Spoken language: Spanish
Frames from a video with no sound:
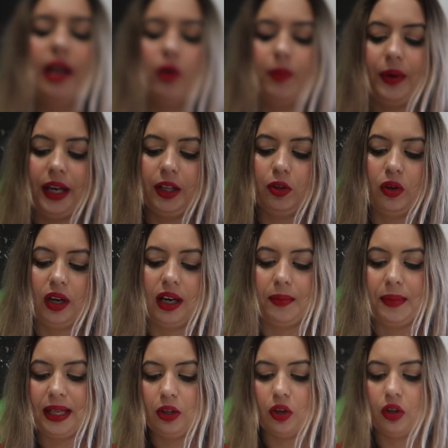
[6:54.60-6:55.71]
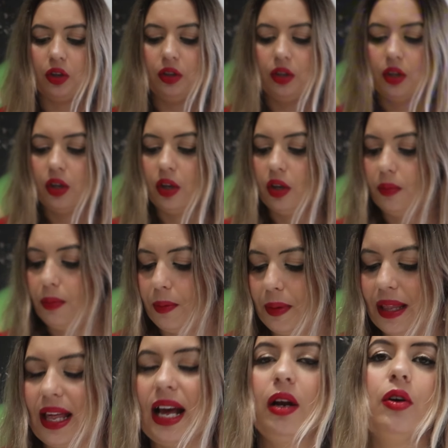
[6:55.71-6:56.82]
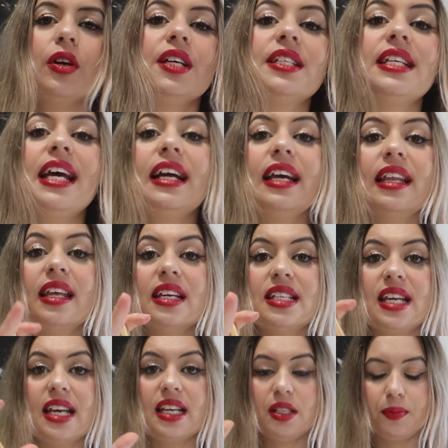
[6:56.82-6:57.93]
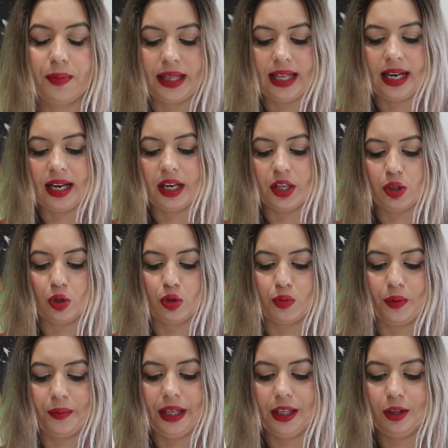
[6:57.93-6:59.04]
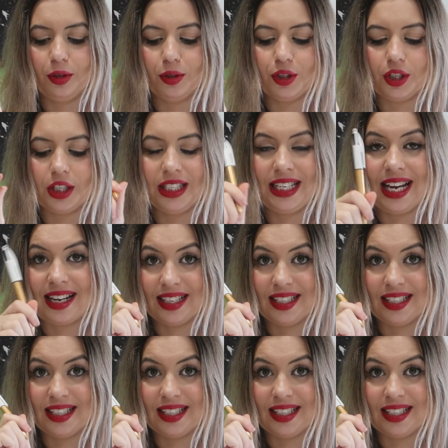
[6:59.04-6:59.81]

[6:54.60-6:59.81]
el objeto, el elemento, propiedad, lo que sea que desees vender en estos momentos. Ya